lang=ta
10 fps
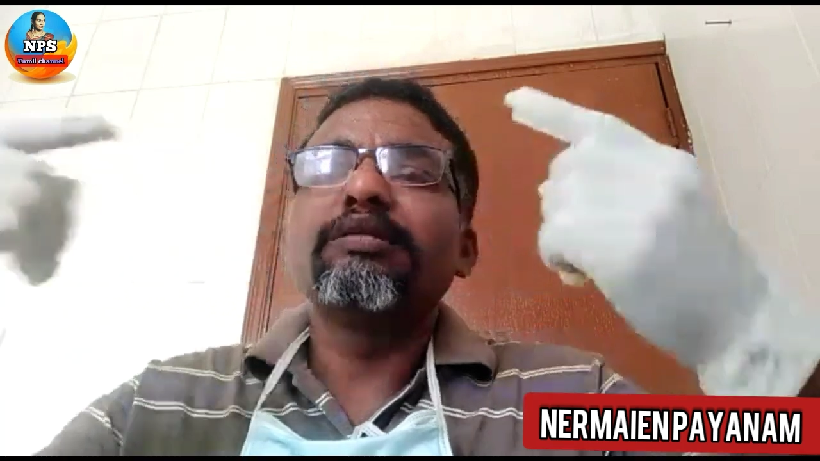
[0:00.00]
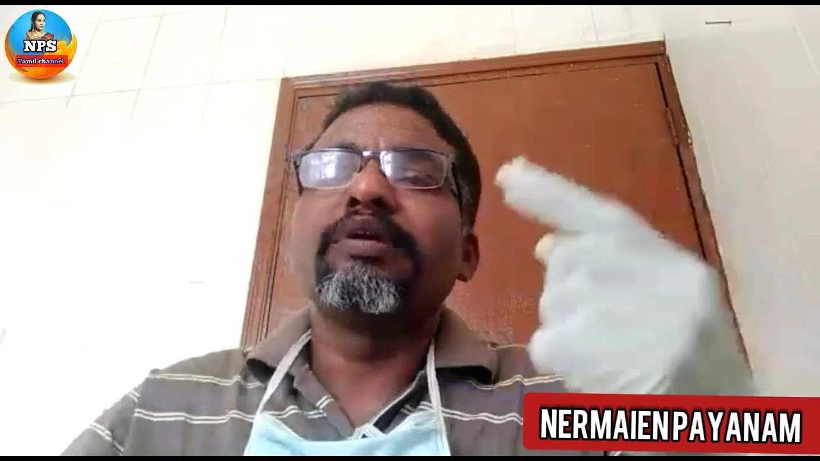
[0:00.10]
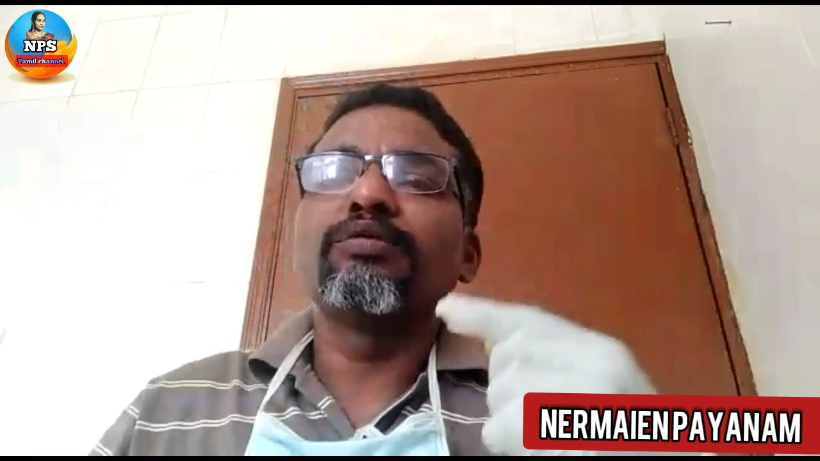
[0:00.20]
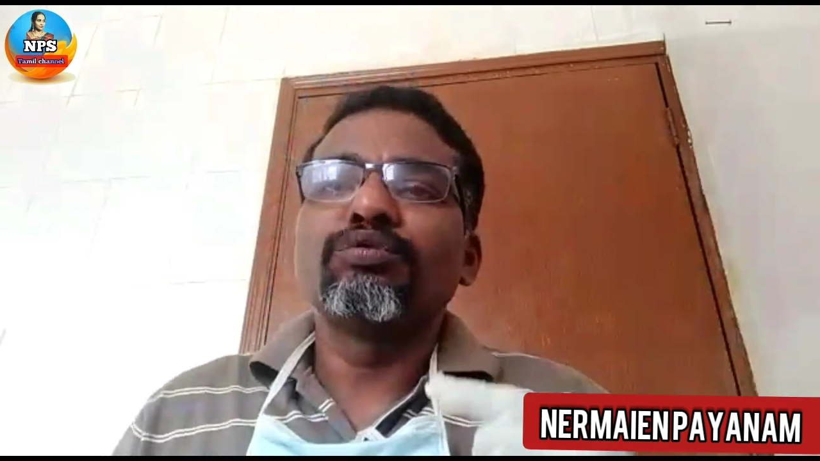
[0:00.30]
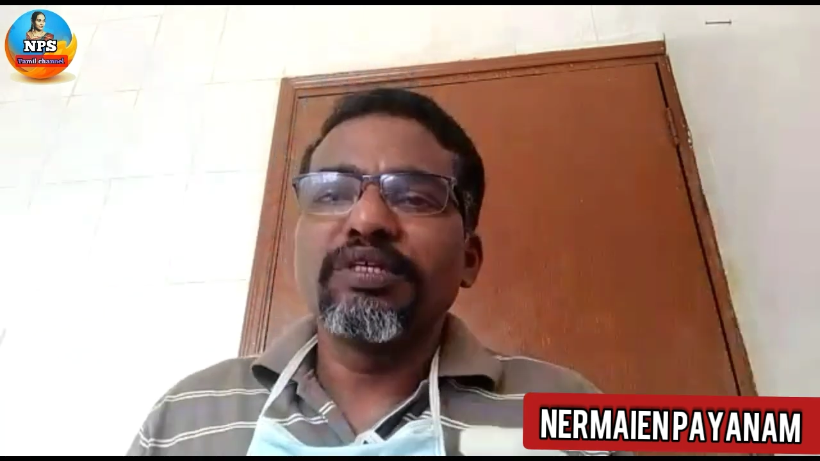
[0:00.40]
இந்த
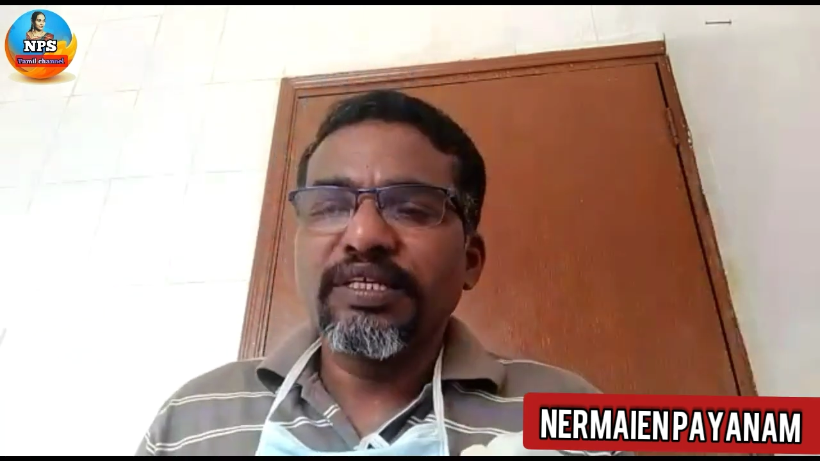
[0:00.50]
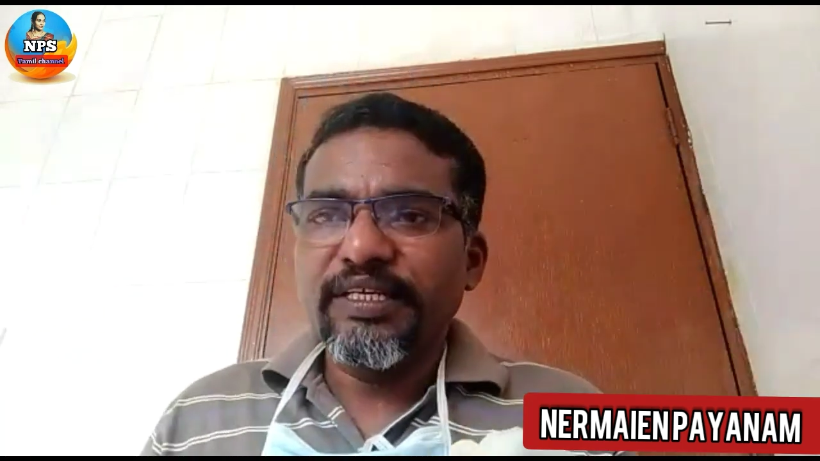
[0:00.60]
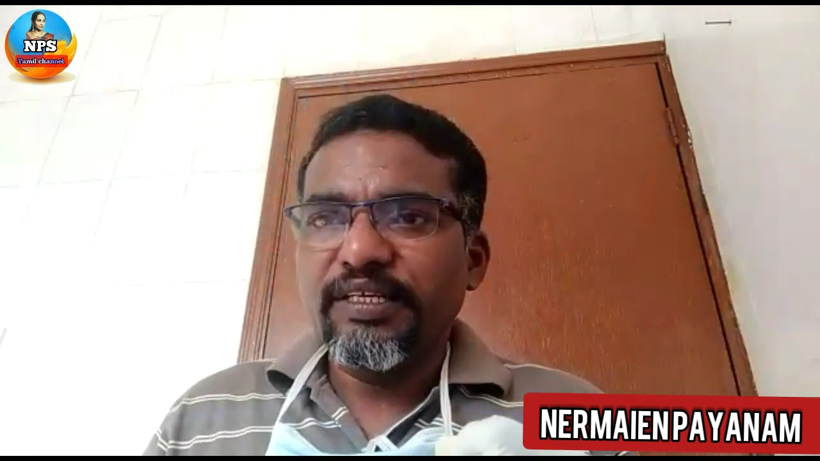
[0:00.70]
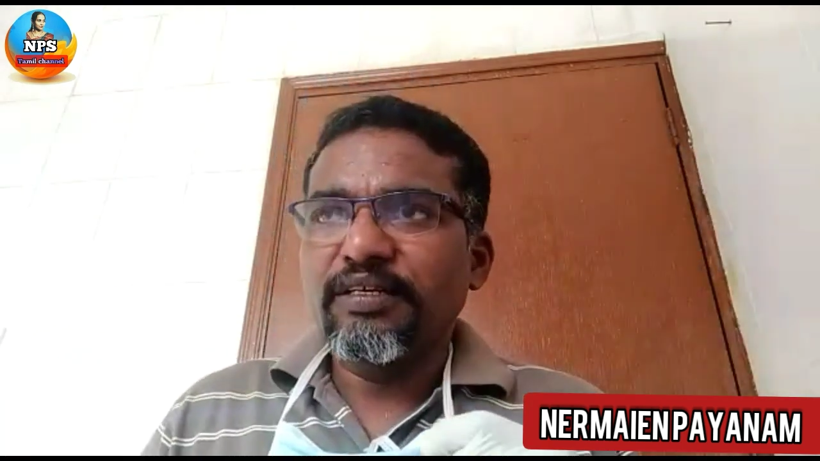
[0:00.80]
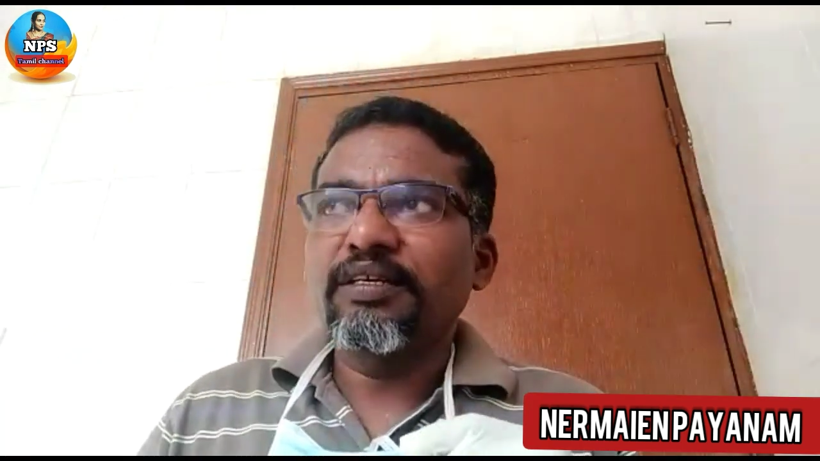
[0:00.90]
மாதிரி
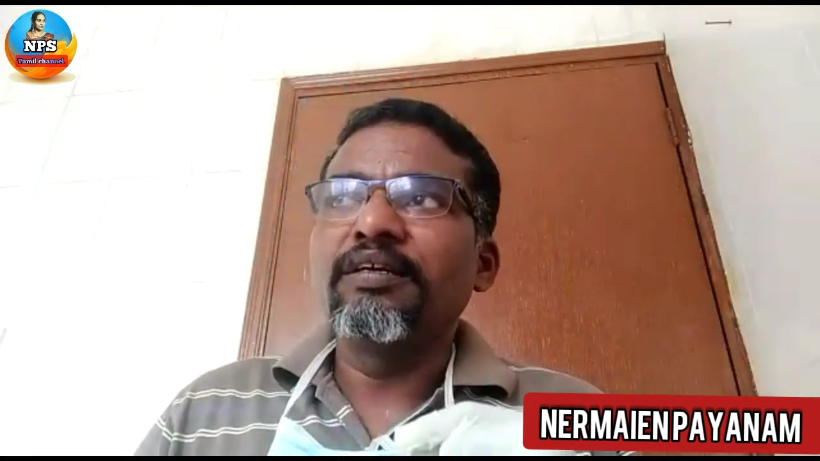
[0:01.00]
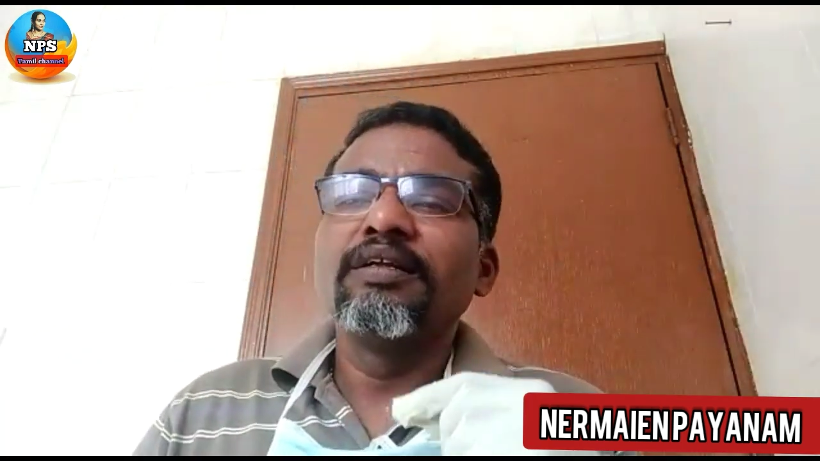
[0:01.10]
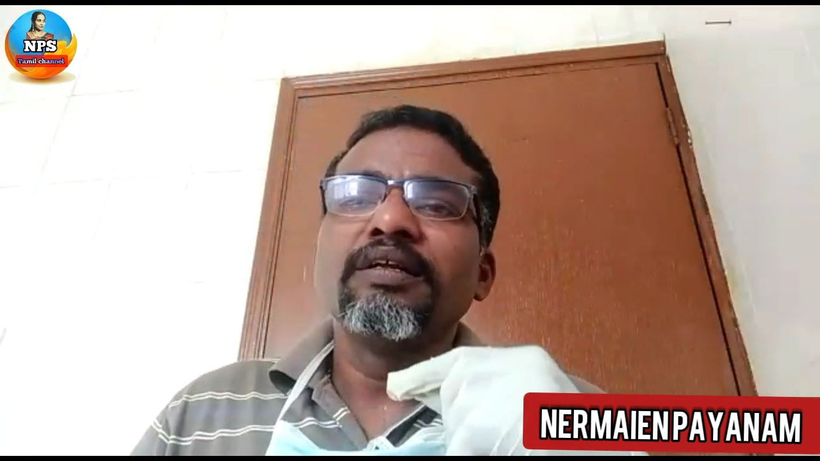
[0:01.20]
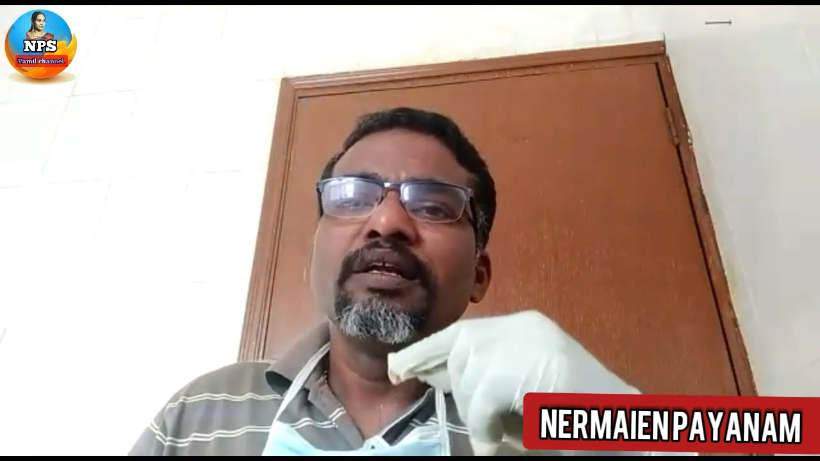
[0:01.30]
கொடுத்திங்கன்னா என்னாங்கன்னா